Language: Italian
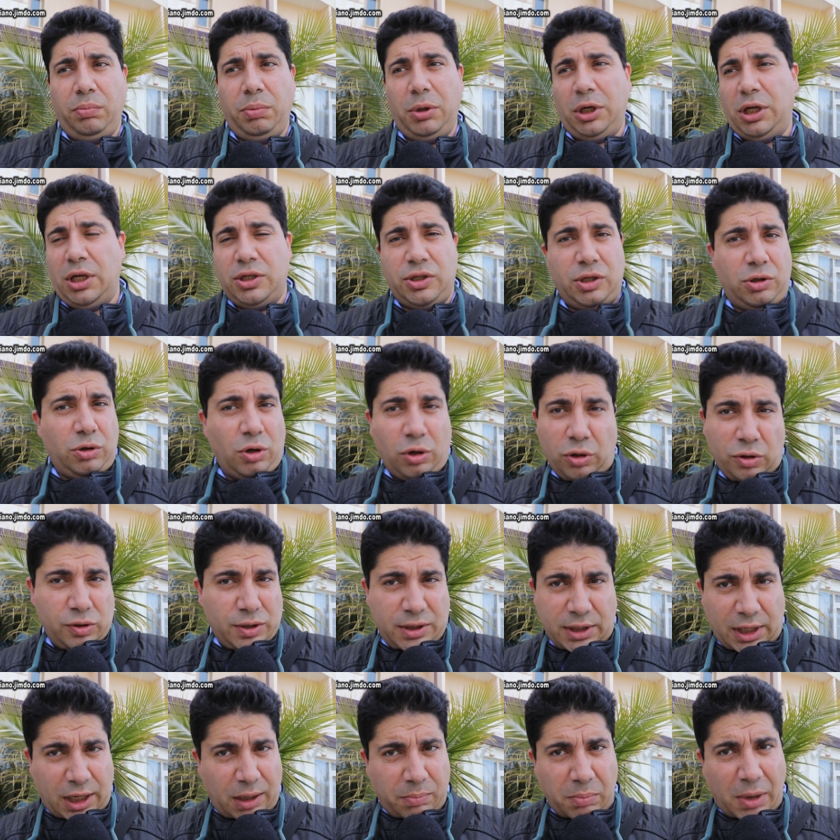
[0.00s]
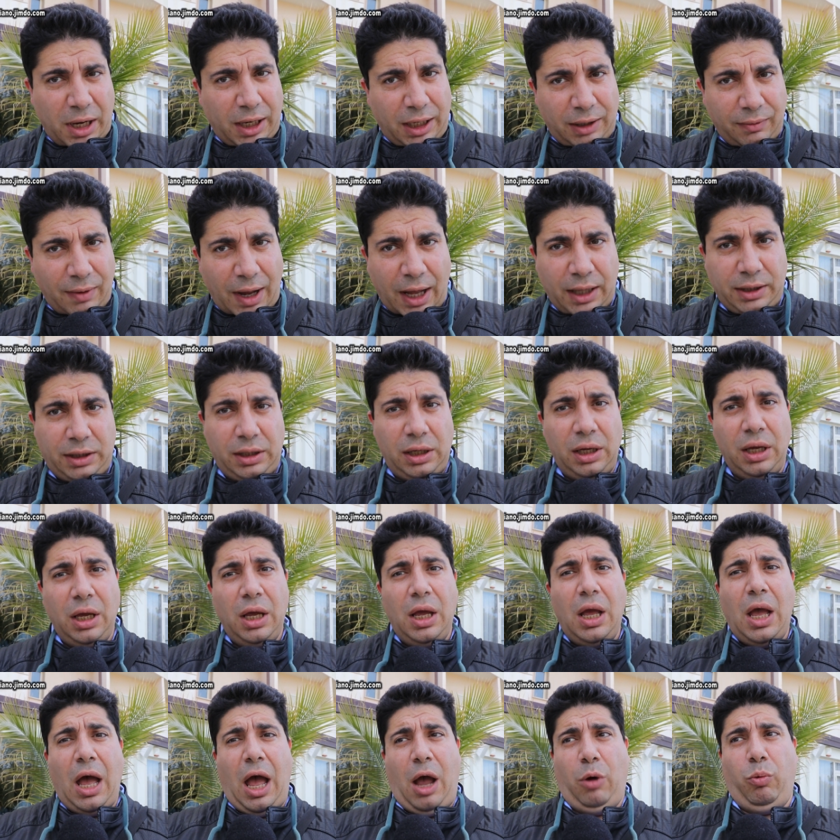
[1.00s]
perché se no non saremmo arrivati
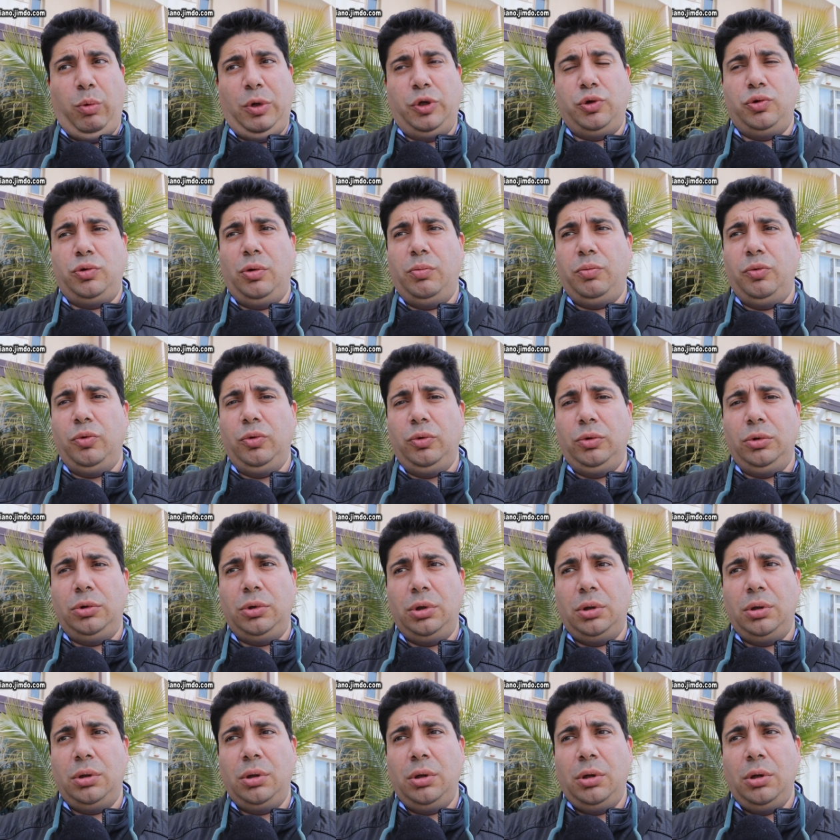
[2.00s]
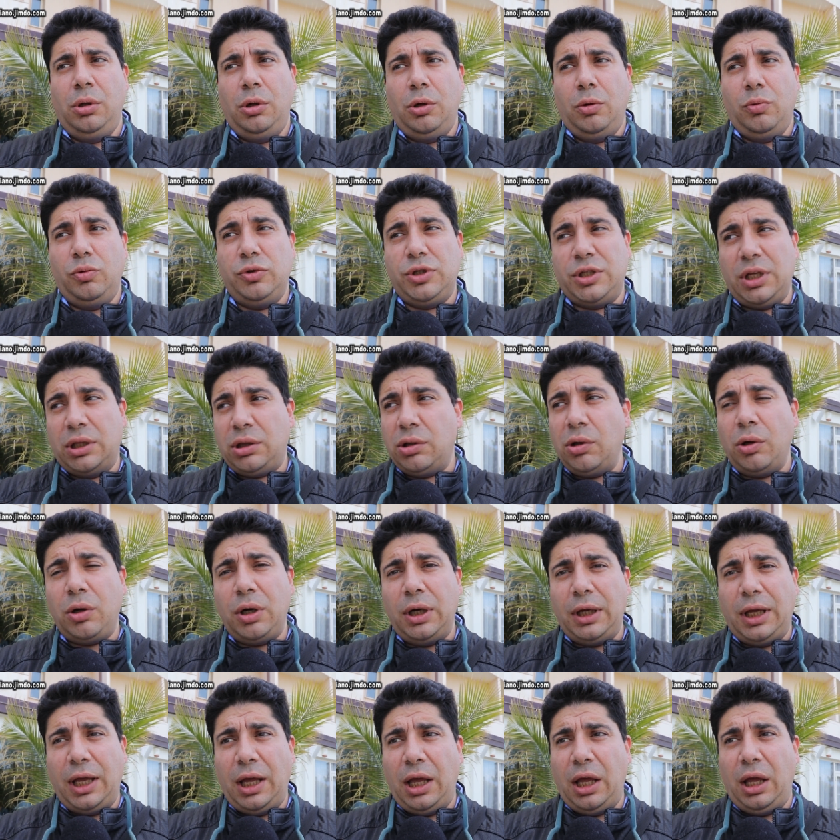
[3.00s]
a questo punto un
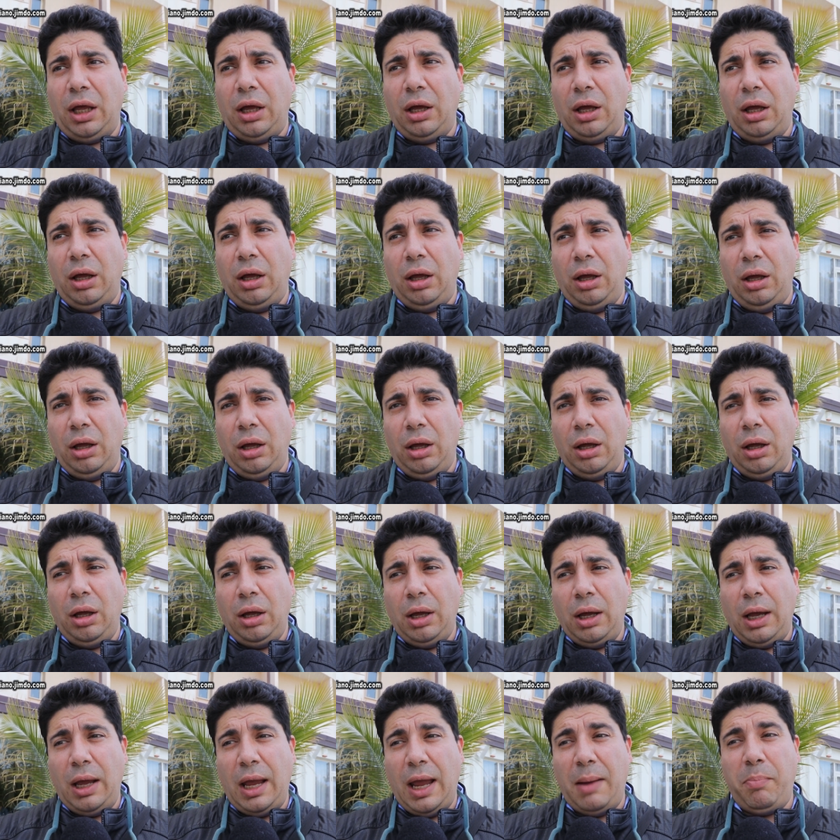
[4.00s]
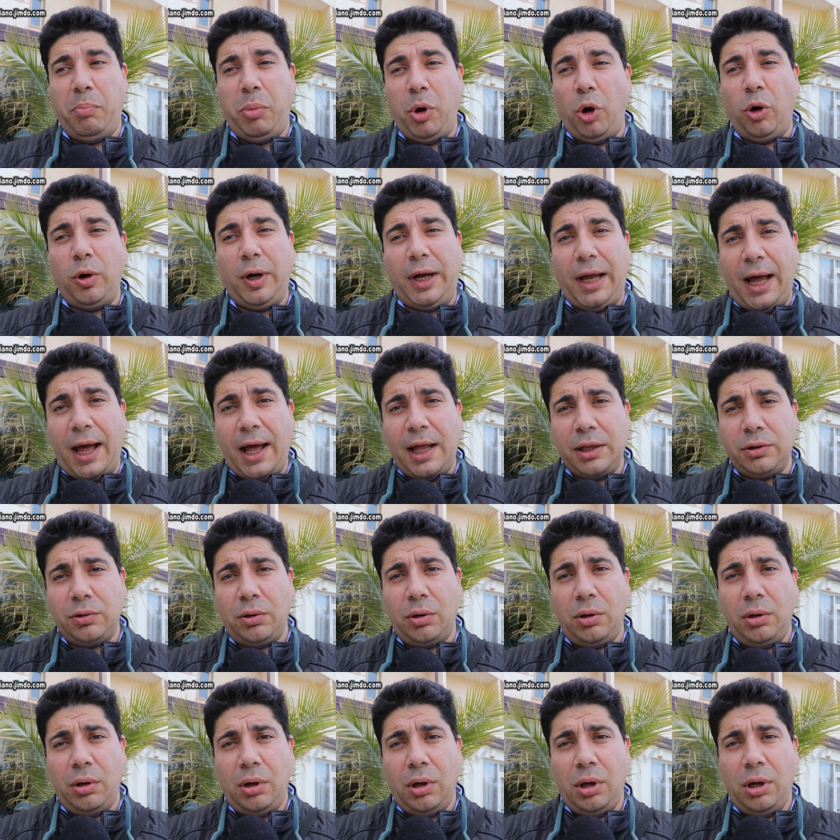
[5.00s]
settore che eh, è
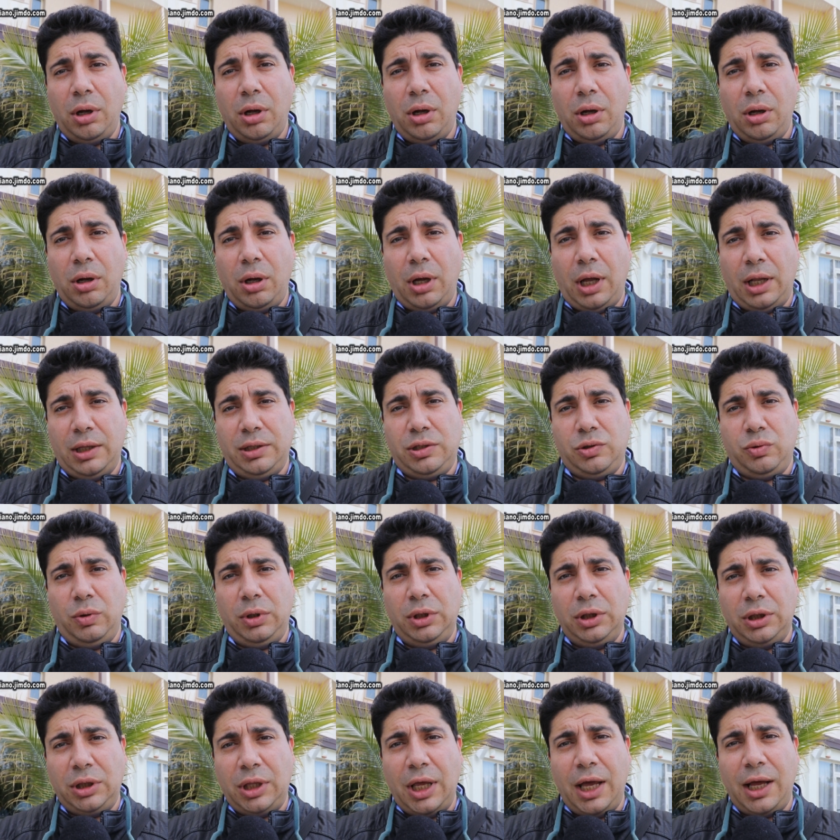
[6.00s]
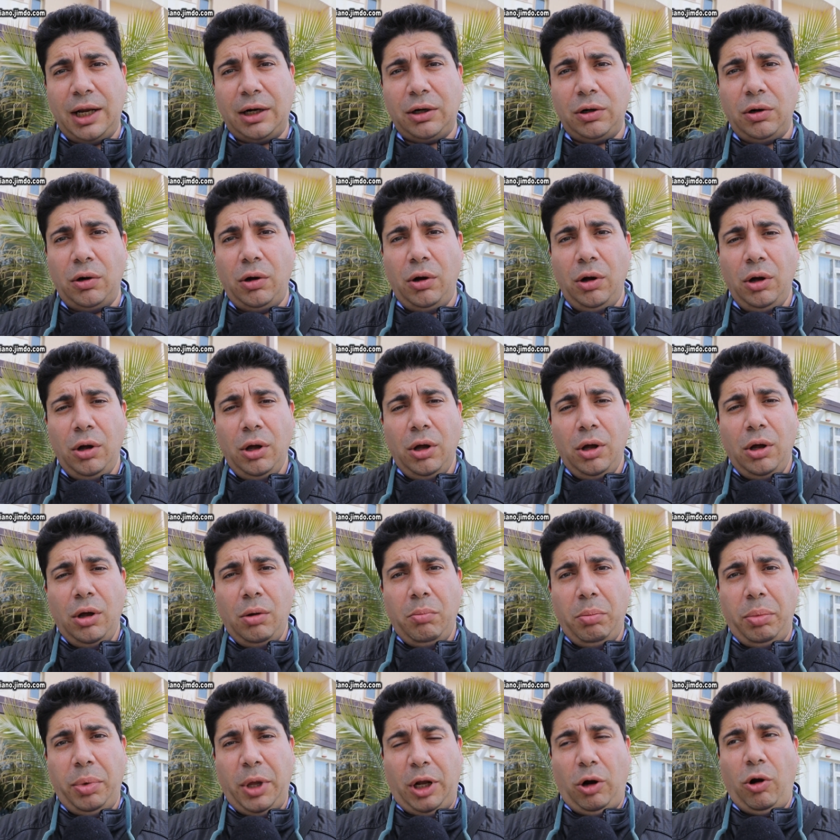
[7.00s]
bloccato al suo interno
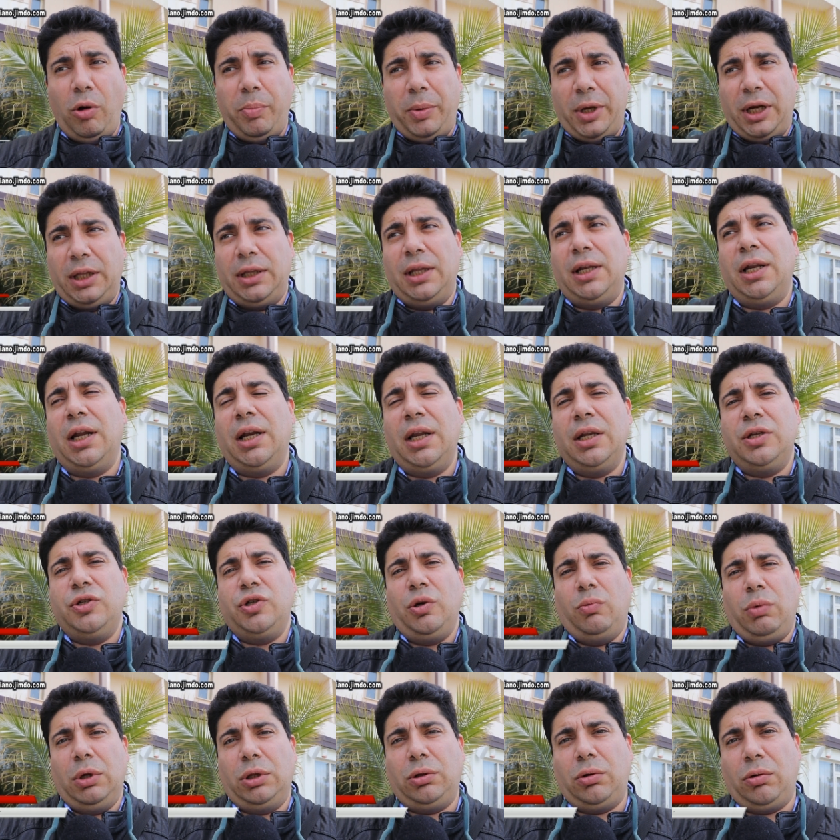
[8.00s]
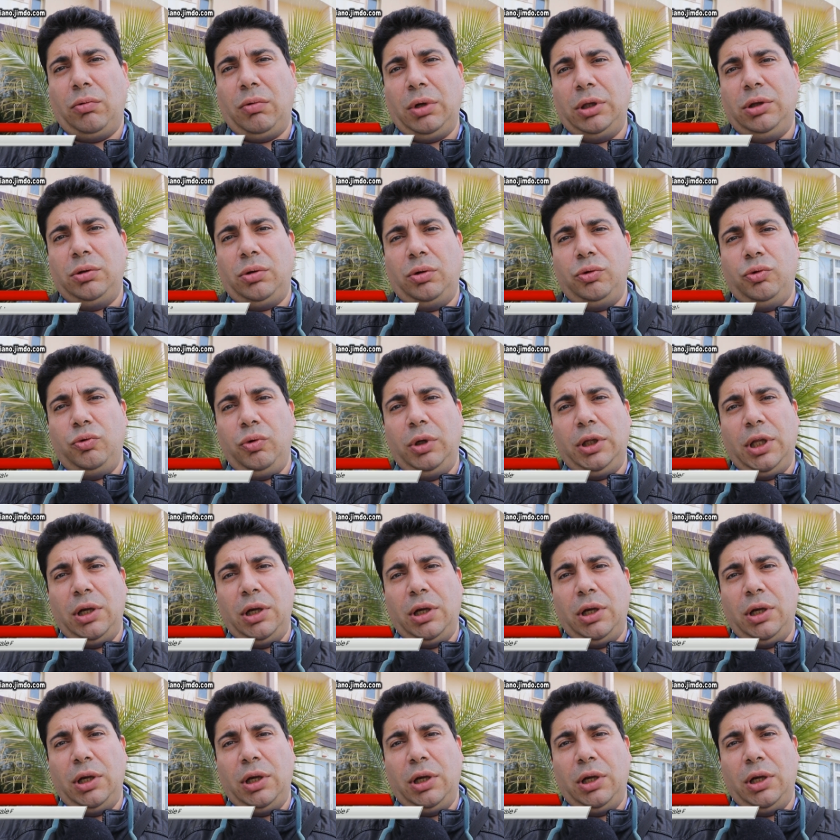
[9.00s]
per opera della legge 442